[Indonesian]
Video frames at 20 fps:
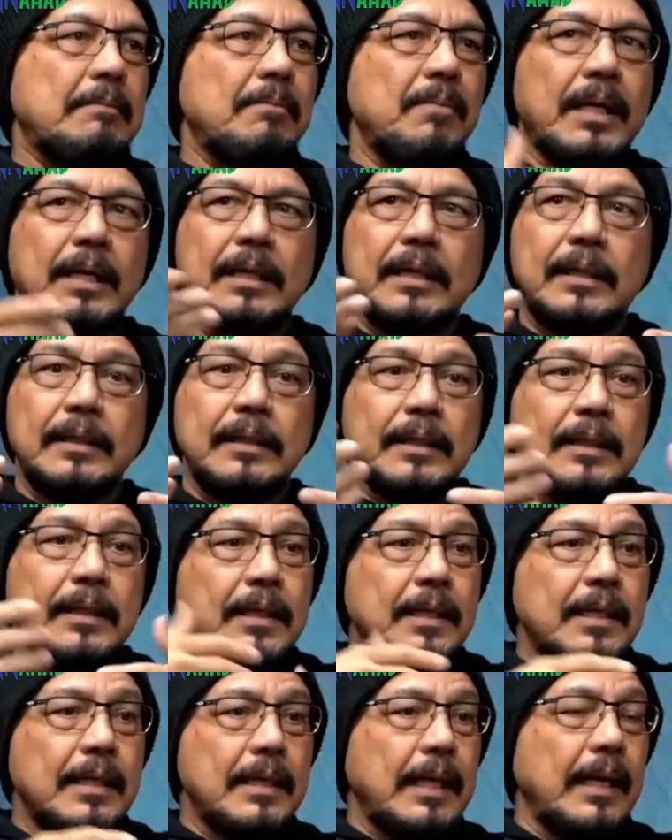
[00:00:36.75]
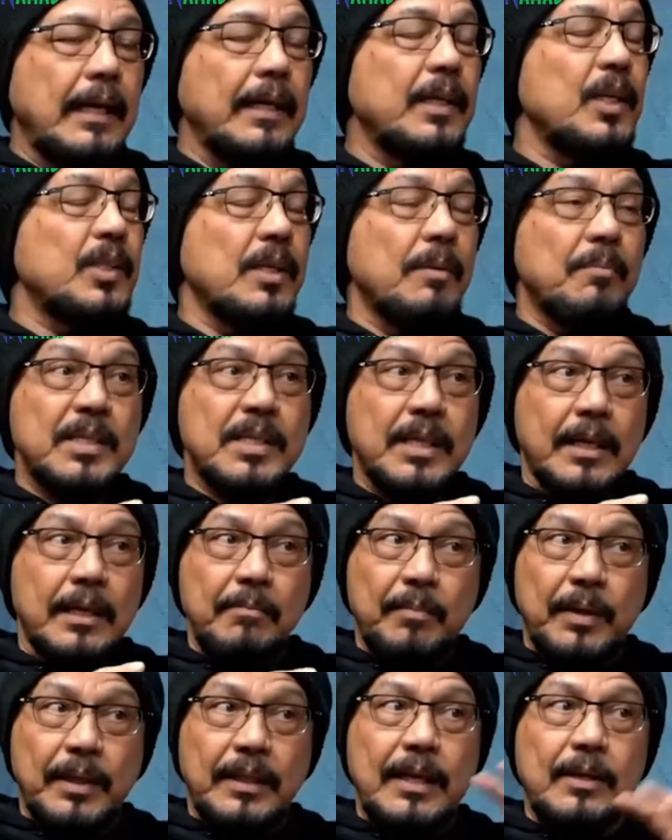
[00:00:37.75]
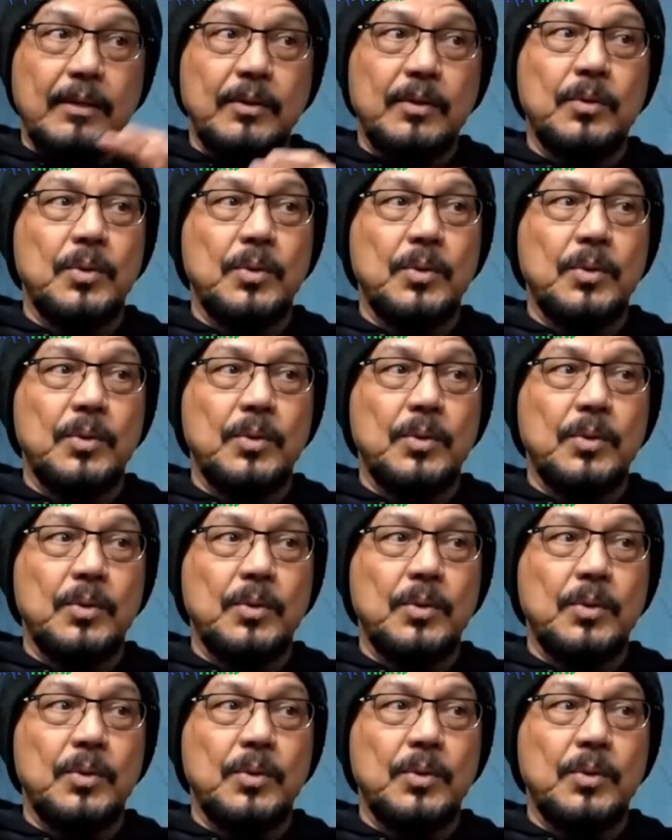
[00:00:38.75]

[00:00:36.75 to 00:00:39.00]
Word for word: Makanya ketika akhirnya saya mencari empat tahun